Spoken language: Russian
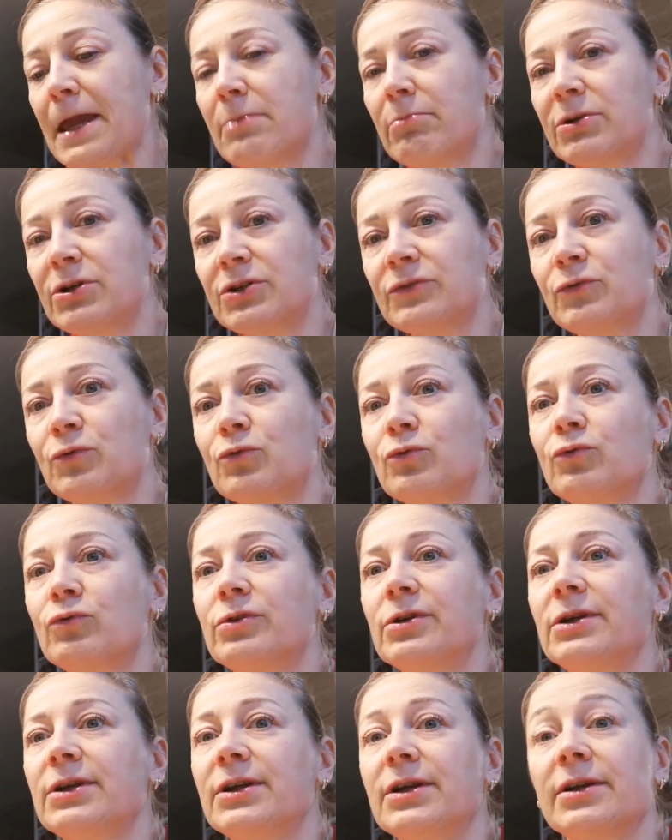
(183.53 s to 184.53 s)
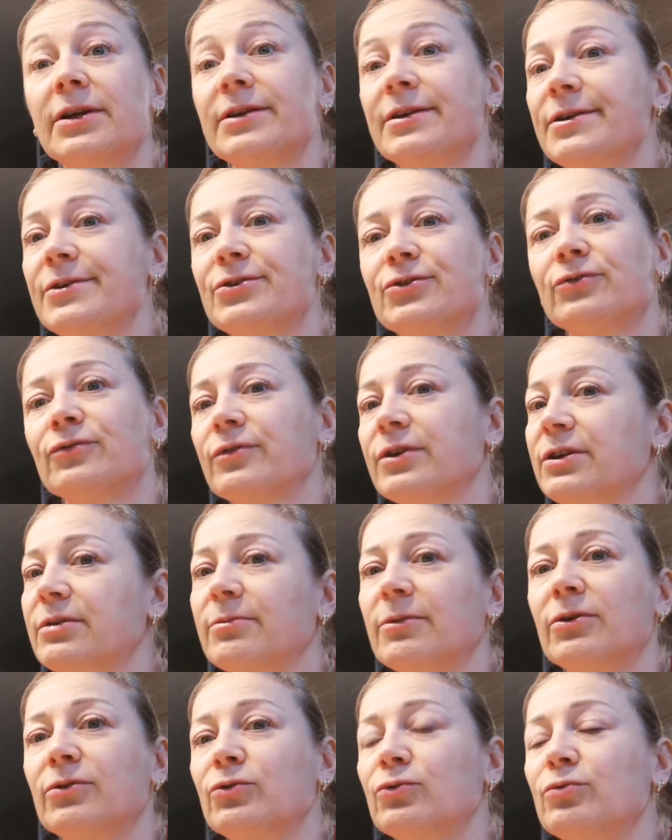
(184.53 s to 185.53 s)
Мы же его укутали, я надеюсь, он в
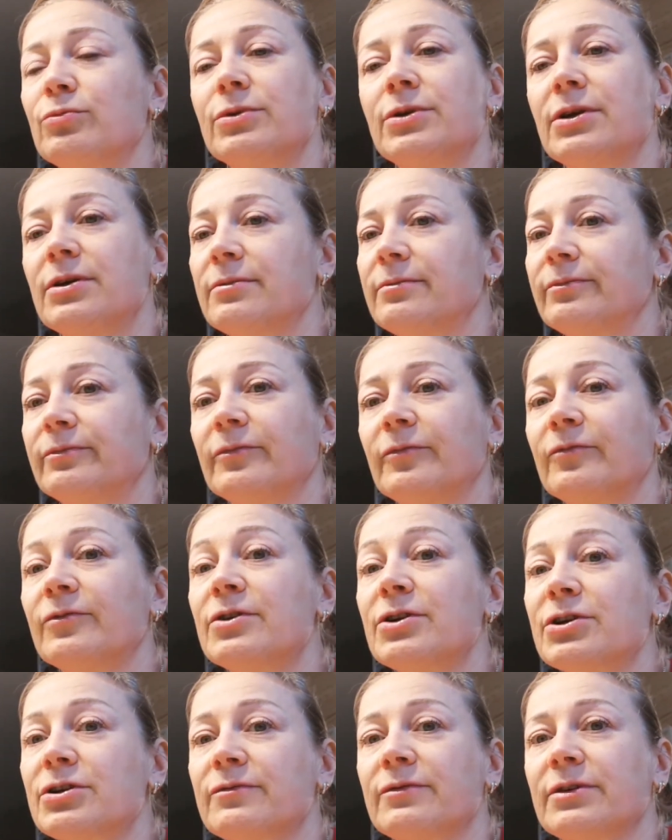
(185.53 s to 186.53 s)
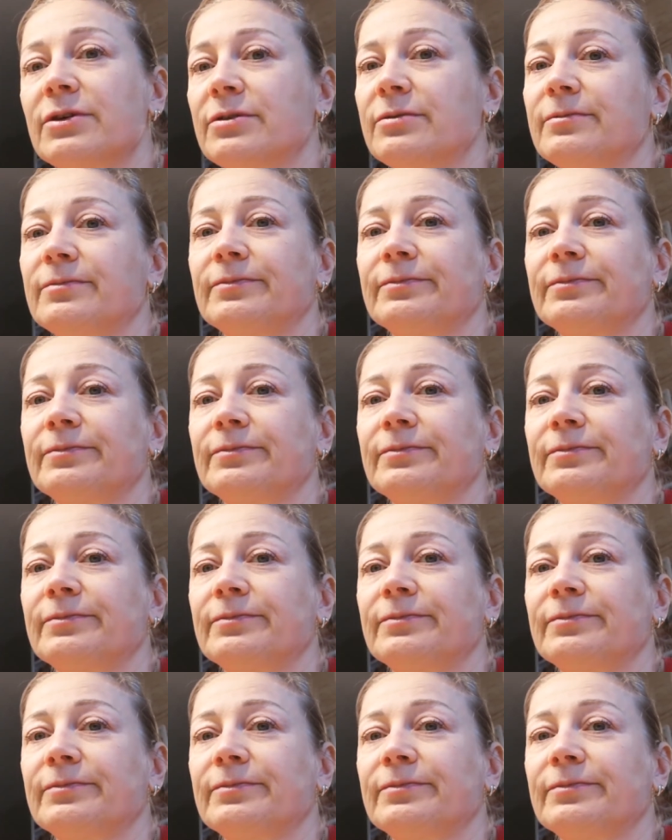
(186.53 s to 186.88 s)
этом году у меня выживет.